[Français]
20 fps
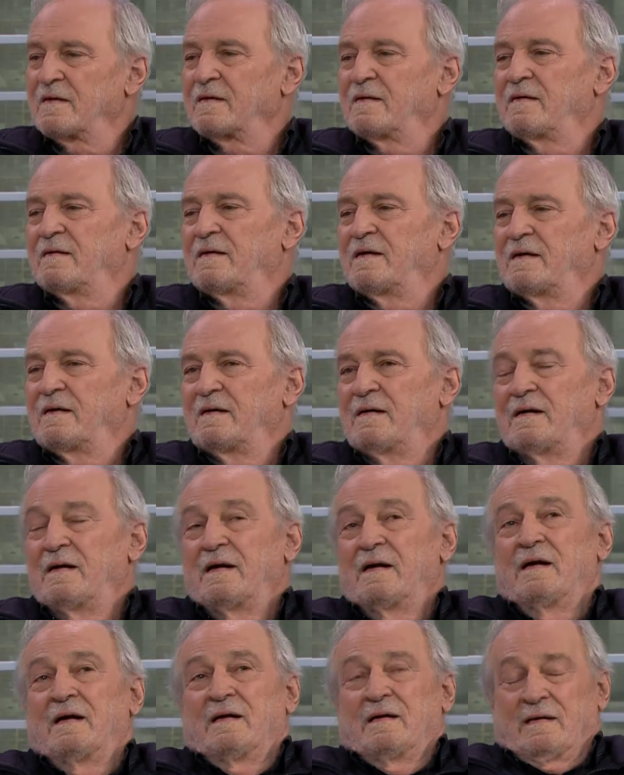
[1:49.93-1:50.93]
rivière?
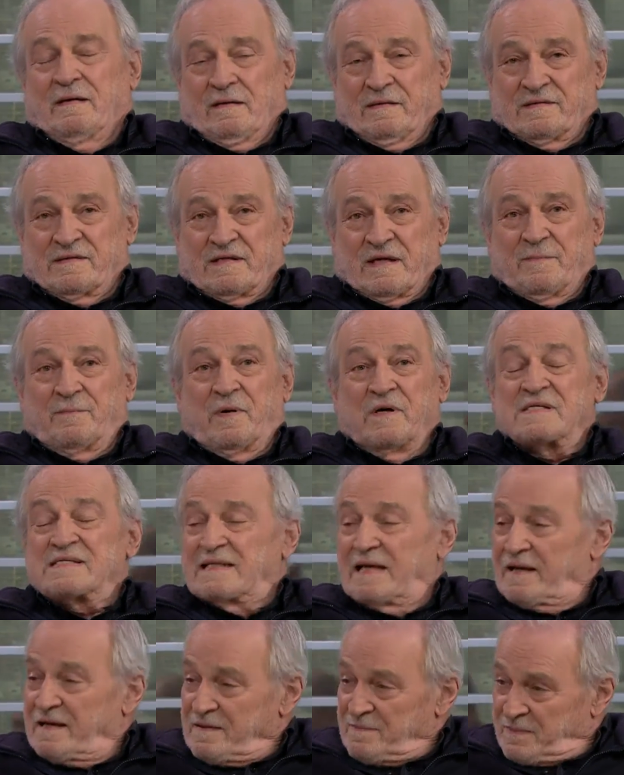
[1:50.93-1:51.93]
C'est pas
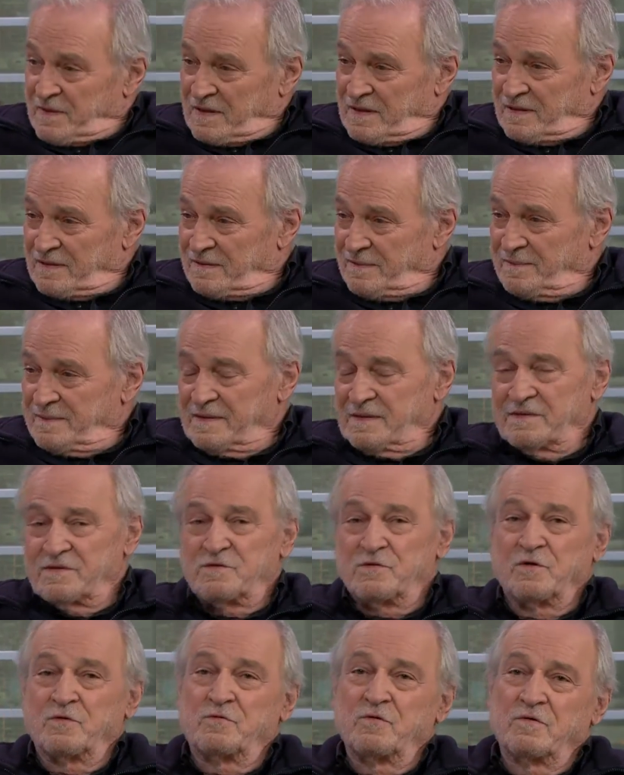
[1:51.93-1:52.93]
simple, hein. euh,
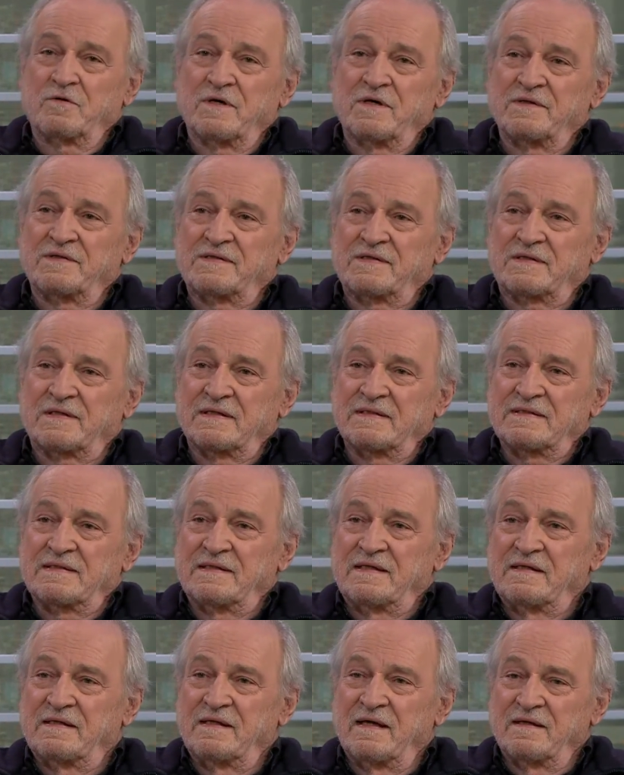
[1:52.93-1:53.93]
surtout quand, quand c'est
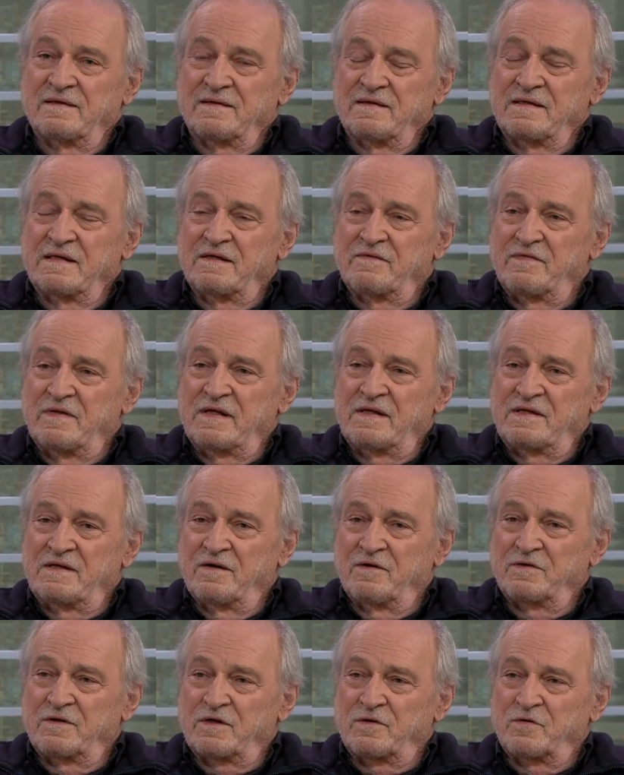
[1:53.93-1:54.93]
des, dans des villes qui
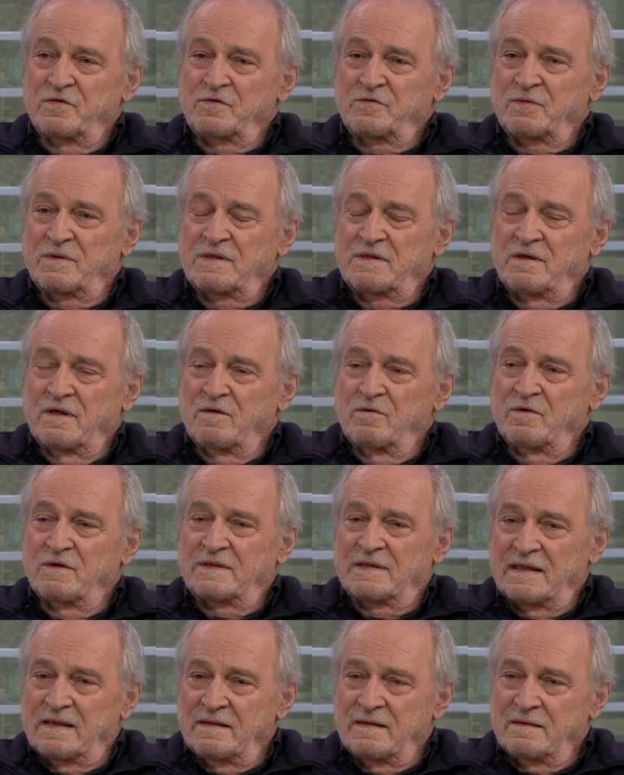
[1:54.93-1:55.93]
ont été construites il y a
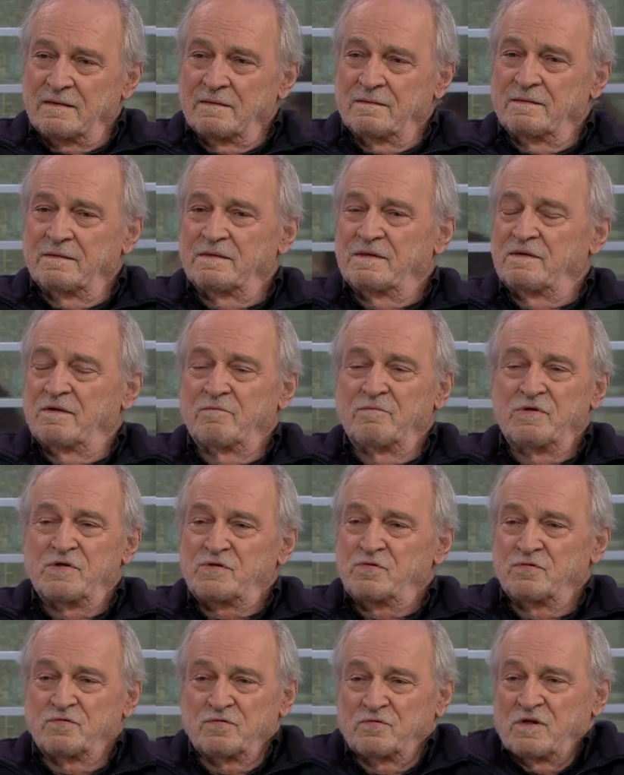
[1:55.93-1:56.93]
longtemps. Les, les
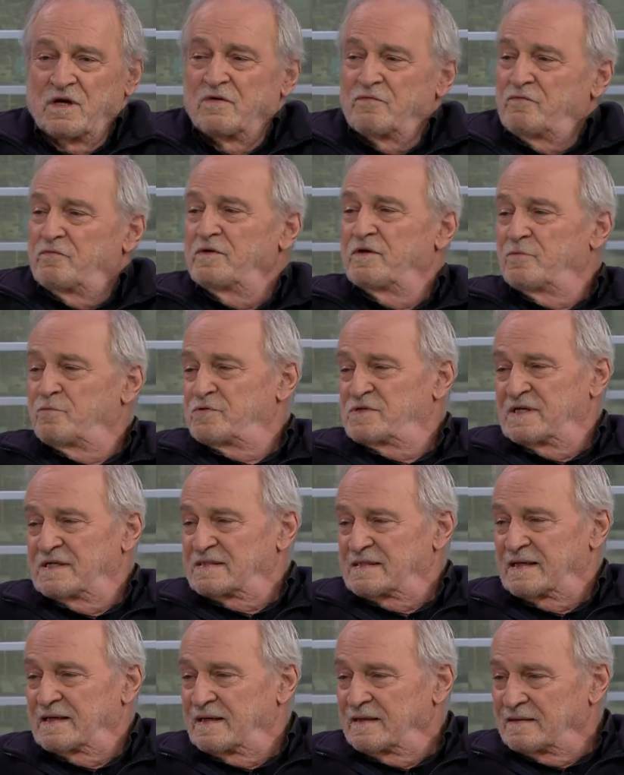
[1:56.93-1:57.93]
sont enfouis depuis
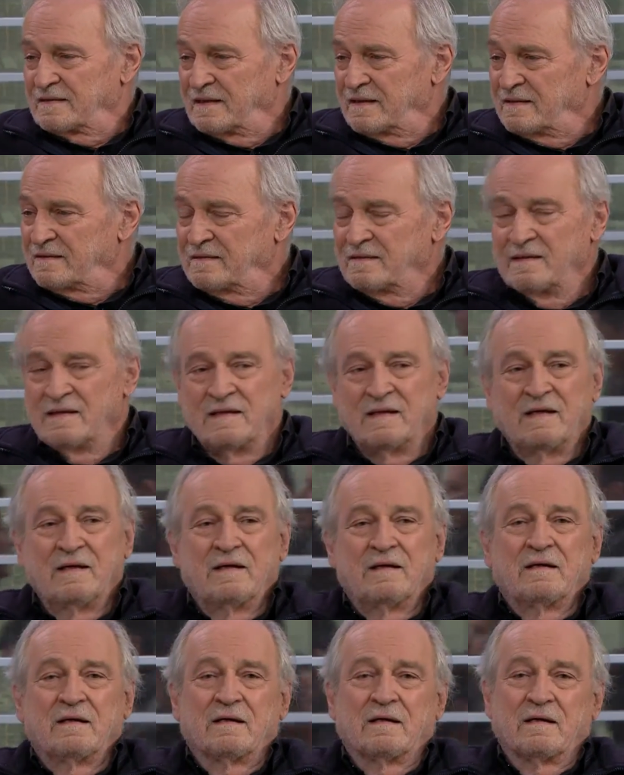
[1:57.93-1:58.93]
150 ans.
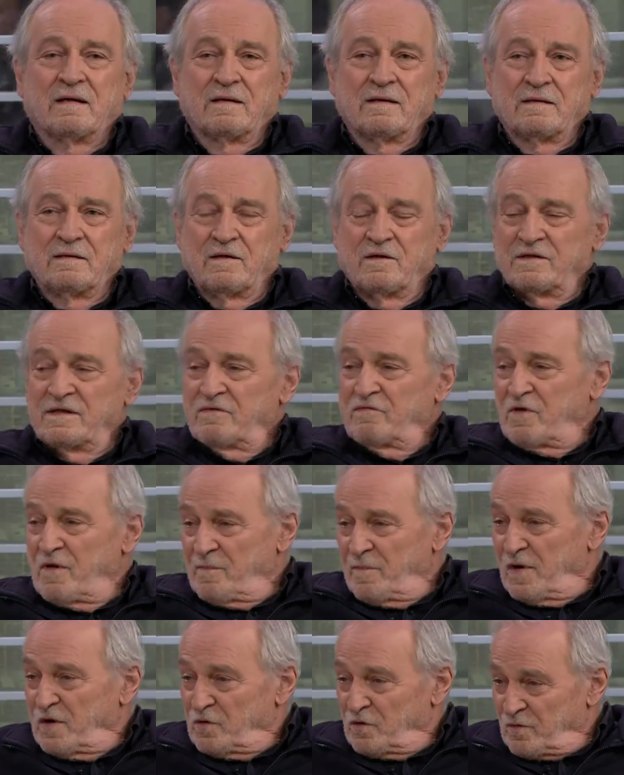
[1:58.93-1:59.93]
Euh, le
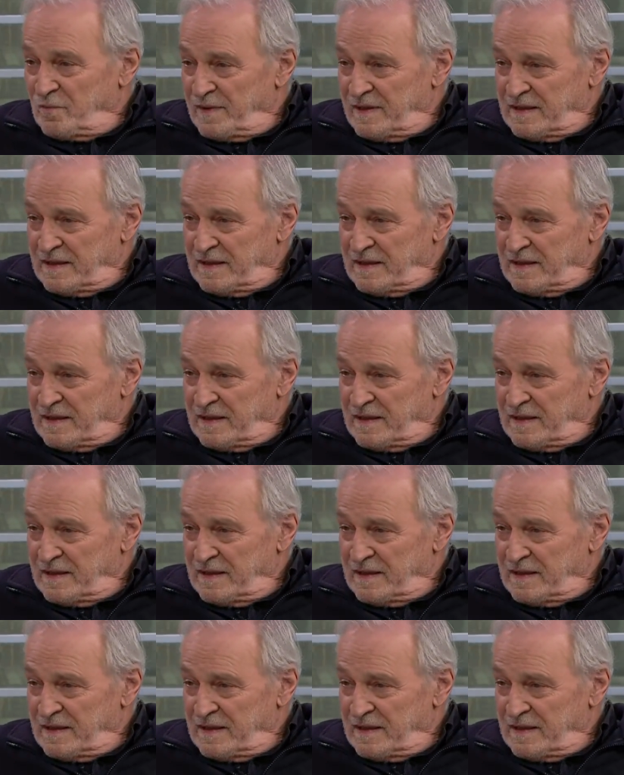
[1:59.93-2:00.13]
développement urbain